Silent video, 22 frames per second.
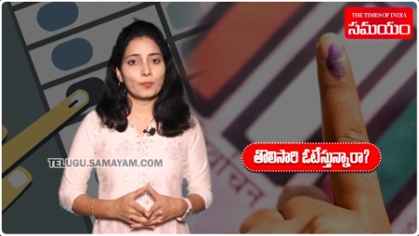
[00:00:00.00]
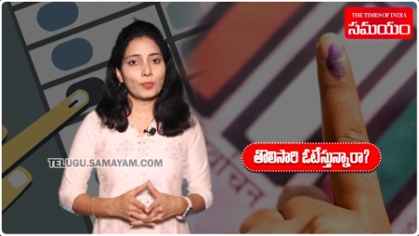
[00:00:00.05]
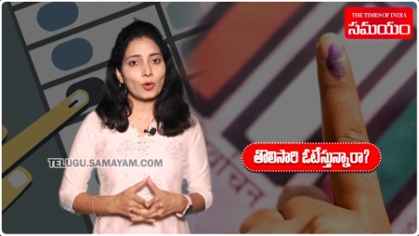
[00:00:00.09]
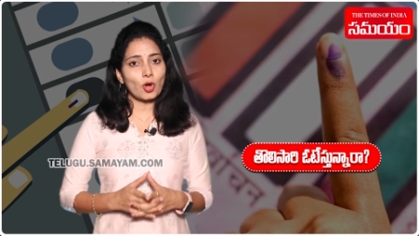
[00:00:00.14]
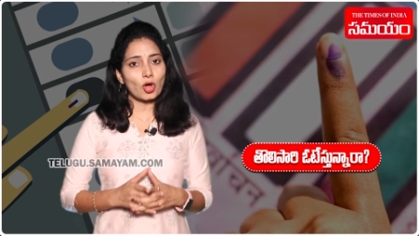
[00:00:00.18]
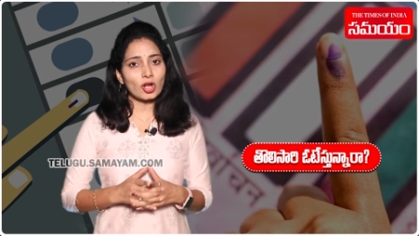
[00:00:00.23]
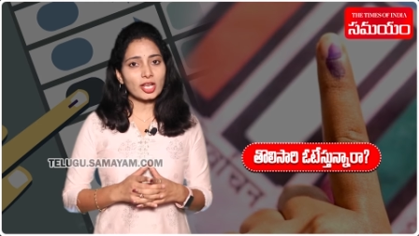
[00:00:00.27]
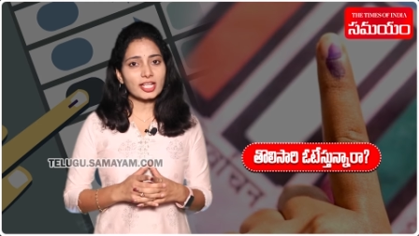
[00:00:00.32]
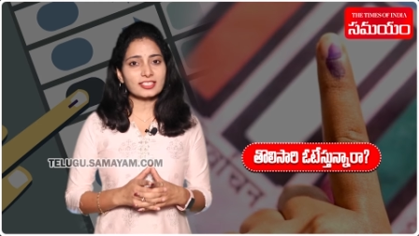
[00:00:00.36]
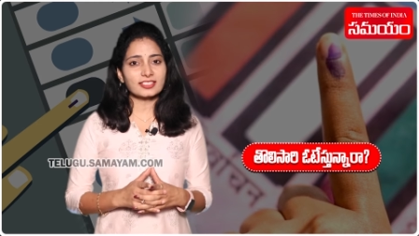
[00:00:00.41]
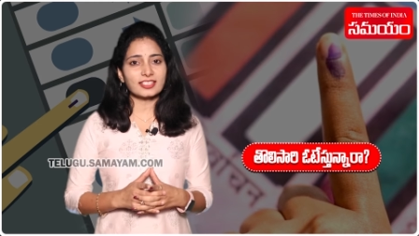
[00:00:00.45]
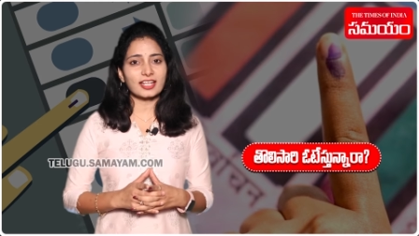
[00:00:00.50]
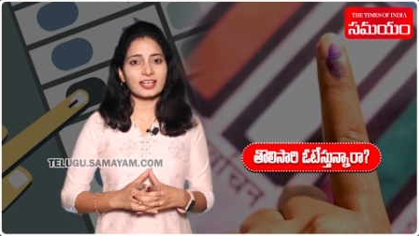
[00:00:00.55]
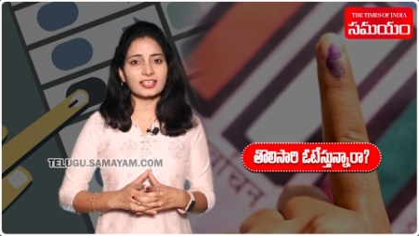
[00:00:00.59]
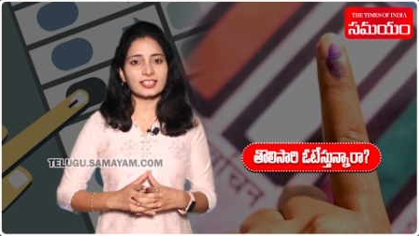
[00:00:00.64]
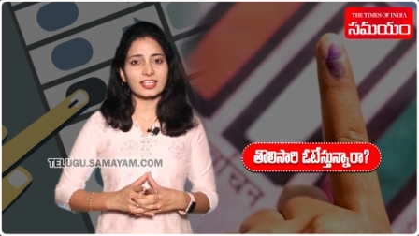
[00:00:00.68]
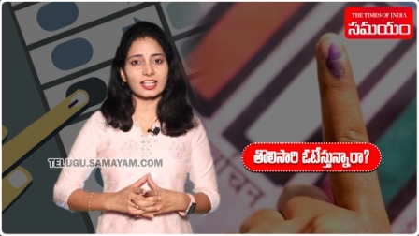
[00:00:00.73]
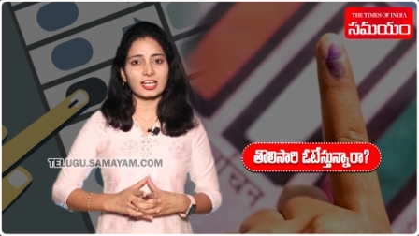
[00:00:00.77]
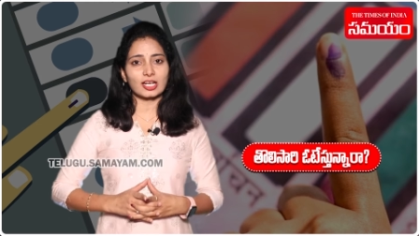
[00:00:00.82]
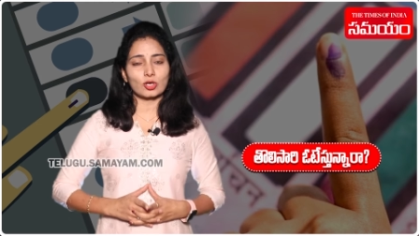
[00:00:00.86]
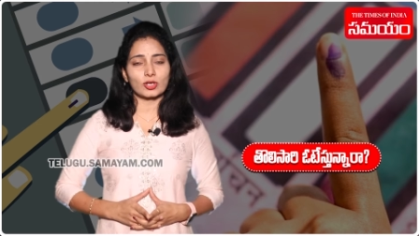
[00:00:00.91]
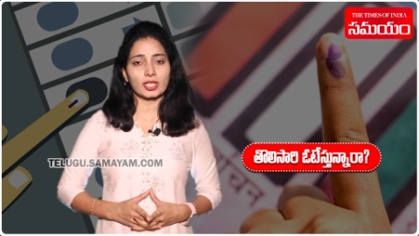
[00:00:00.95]
పోలింగ్
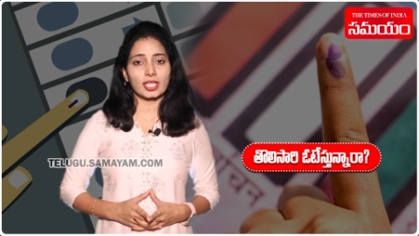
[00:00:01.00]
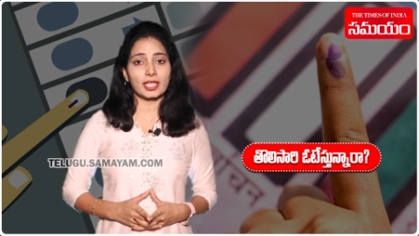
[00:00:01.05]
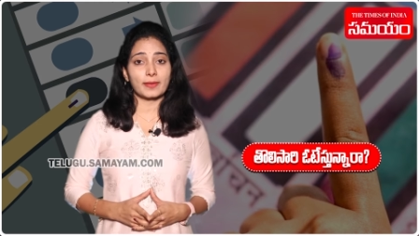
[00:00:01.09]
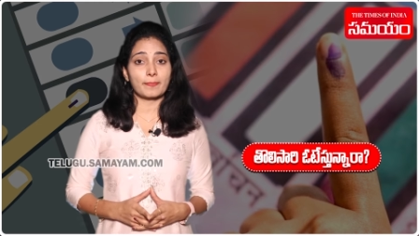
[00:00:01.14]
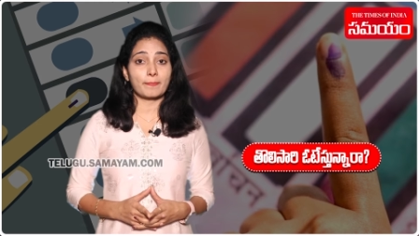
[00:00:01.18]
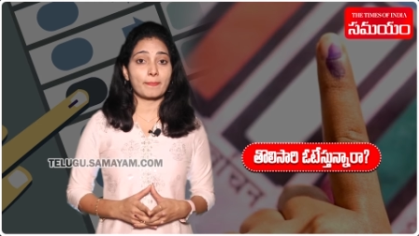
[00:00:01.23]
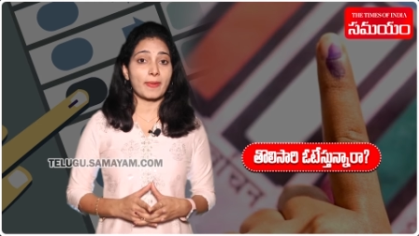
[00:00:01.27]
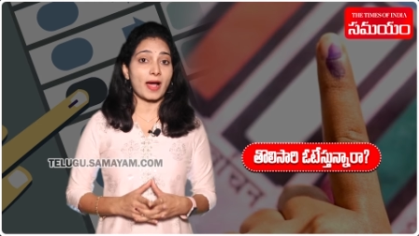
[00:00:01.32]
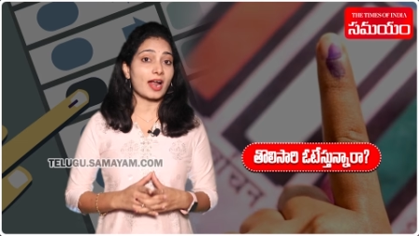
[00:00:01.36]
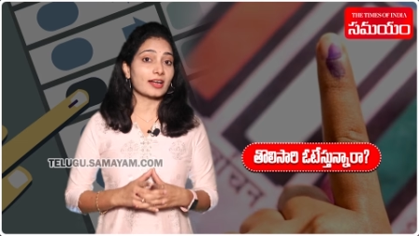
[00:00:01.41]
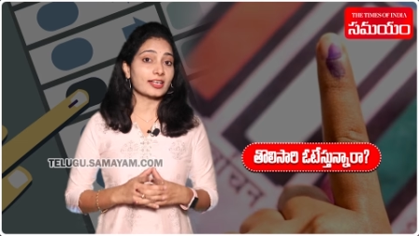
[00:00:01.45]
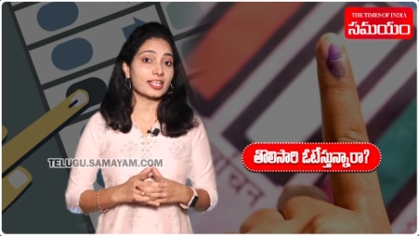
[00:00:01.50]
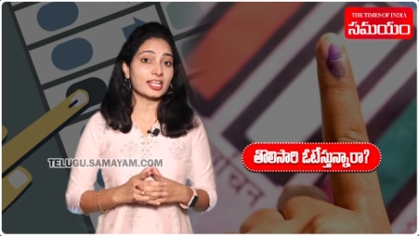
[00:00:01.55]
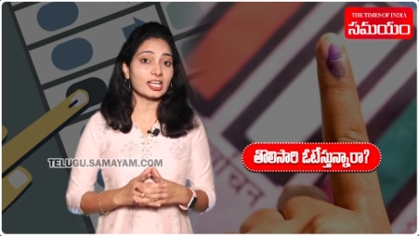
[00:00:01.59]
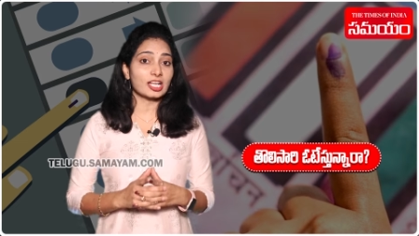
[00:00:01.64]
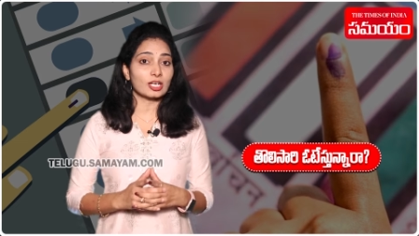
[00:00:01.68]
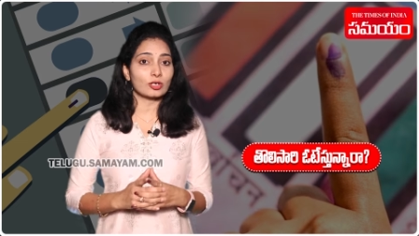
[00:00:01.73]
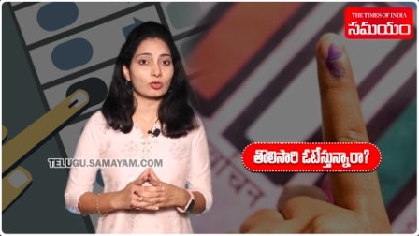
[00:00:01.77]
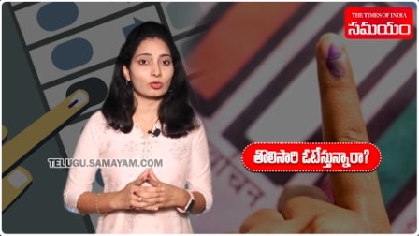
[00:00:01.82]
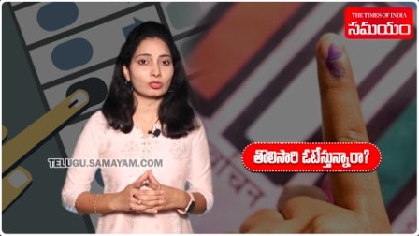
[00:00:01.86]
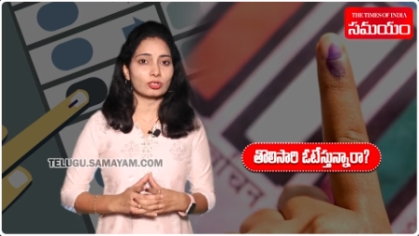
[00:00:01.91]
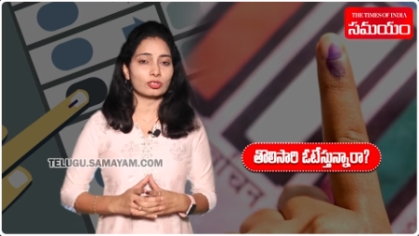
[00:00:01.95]
సెంటర్లోకి
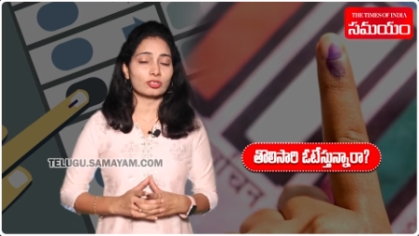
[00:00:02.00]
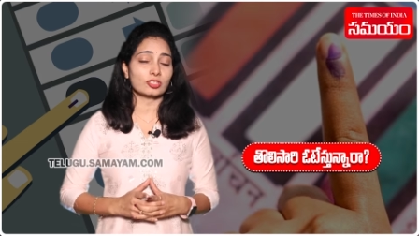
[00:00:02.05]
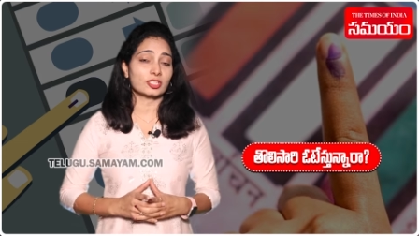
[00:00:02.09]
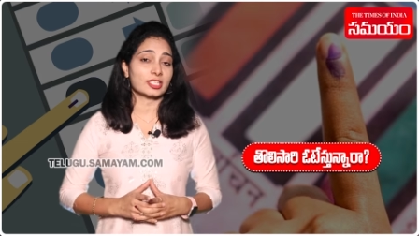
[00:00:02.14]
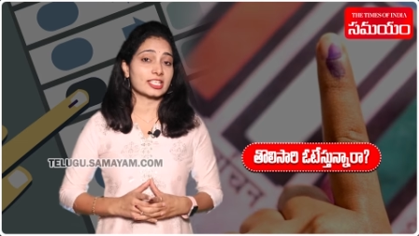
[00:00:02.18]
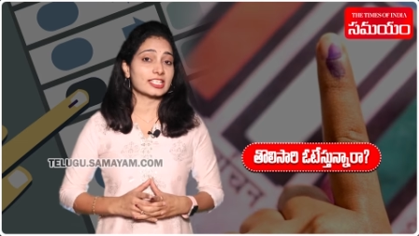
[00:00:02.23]
పార్టీల గుర్తులను